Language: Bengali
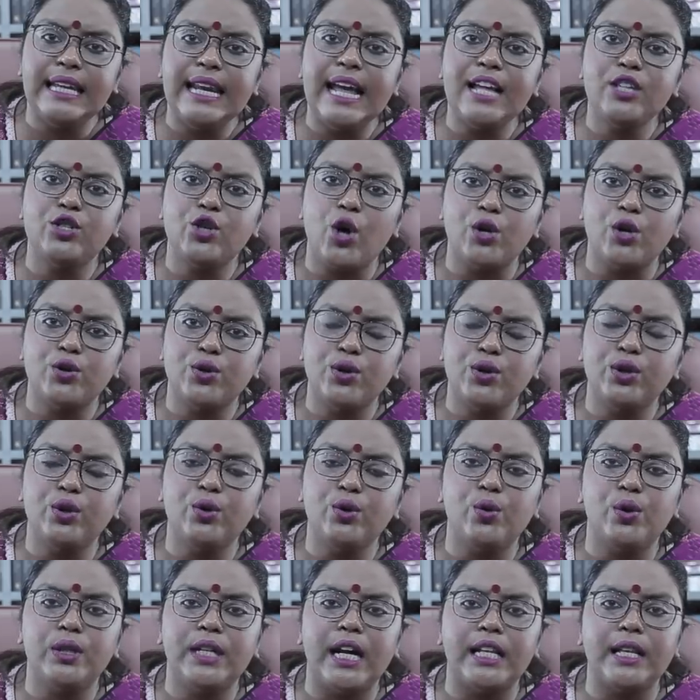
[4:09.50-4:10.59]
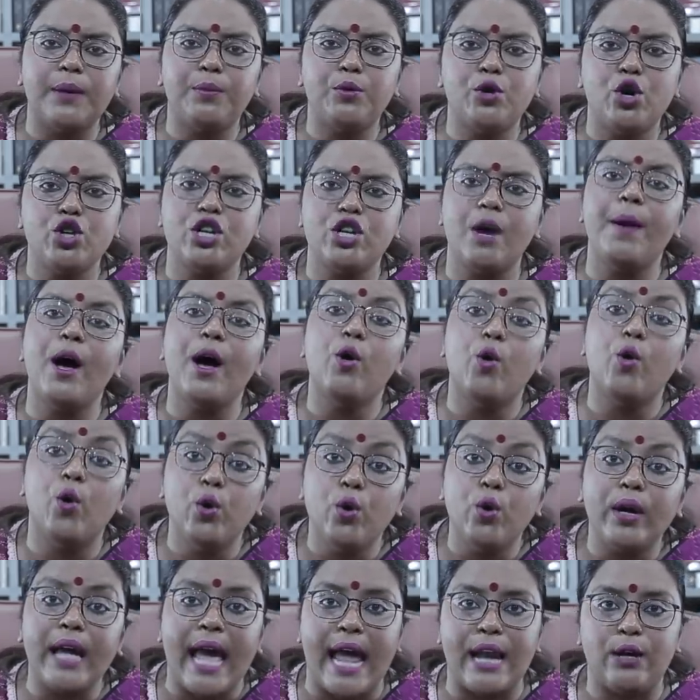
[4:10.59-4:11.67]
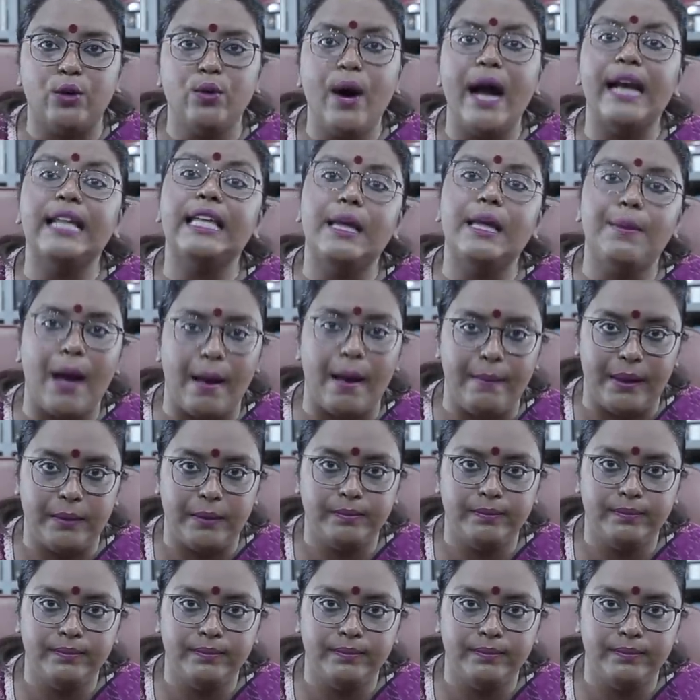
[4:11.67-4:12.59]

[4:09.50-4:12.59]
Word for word: দেনায় জর্জরিত কলকাতা পুরসভা হলো কেন আর কিভাবে